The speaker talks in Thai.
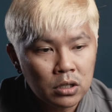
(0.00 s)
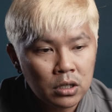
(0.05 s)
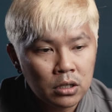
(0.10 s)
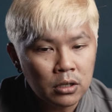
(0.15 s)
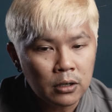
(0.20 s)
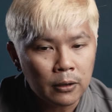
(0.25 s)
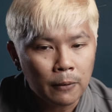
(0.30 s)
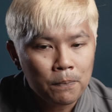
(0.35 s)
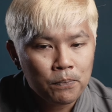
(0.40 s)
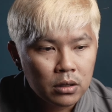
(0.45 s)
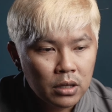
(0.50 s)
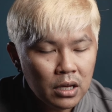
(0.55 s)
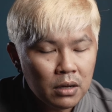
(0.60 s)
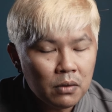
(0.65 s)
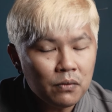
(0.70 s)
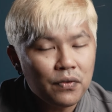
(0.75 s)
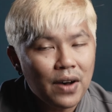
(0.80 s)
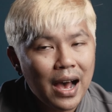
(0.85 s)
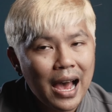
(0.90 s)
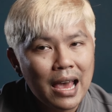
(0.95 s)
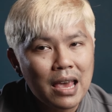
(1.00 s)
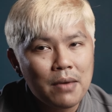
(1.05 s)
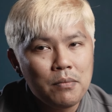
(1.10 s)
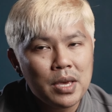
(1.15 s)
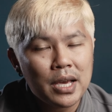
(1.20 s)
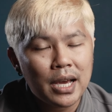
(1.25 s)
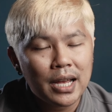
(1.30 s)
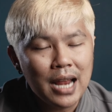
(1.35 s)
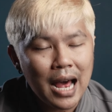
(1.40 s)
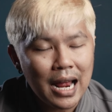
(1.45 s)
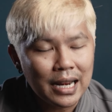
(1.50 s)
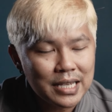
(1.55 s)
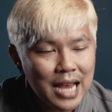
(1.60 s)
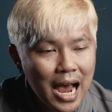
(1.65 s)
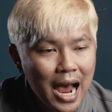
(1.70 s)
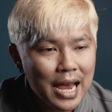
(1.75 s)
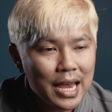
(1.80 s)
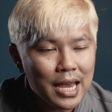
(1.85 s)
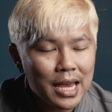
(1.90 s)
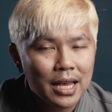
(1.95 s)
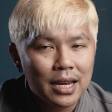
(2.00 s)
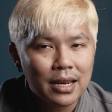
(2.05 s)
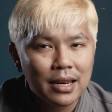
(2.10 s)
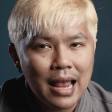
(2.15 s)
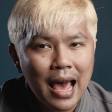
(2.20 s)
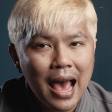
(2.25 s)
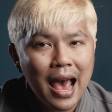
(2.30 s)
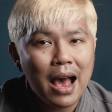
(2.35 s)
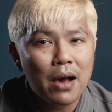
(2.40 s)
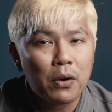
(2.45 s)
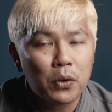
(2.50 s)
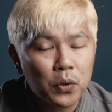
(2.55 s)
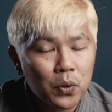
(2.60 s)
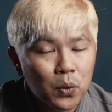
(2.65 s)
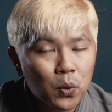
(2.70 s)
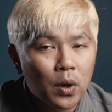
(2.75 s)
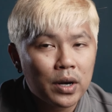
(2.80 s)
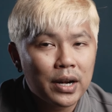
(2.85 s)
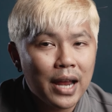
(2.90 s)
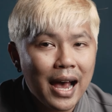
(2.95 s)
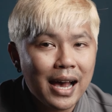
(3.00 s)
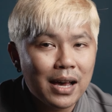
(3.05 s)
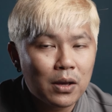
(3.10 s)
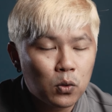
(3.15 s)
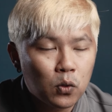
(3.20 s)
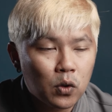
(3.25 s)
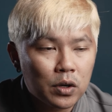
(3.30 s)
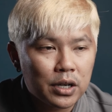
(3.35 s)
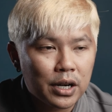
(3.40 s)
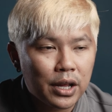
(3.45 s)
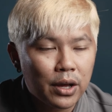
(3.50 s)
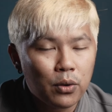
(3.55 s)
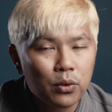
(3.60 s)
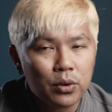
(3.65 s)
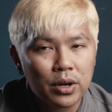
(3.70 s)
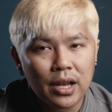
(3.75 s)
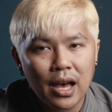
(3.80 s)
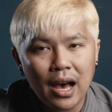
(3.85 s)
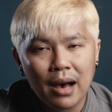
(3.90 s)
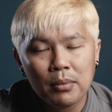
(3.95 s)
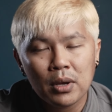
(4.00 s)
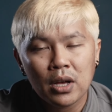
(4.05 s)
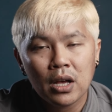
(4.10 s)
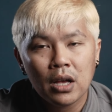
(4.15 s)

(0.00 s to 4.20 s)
ก็คือ ยิ่งไฟล์มีขนาดใหญ่และรัวได้รวดเร็วนะครับ